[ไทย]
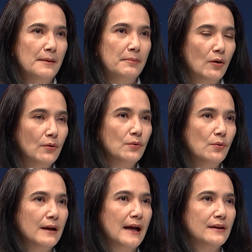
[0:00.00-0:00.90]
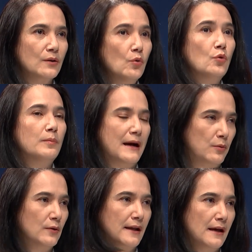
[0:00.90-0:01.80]
เพราะเขารู้ว่าการกู้มา
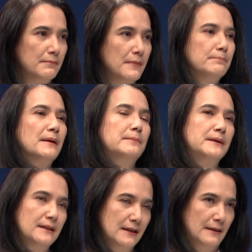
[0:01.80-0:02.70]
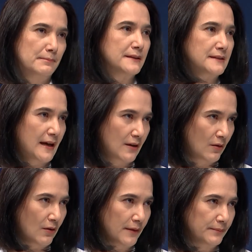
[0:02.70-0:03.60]
พวกนี้มันเป็นเพื่อประชา
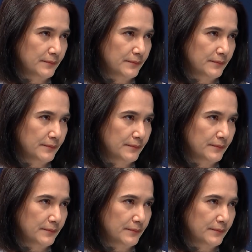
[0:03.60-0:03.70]
กร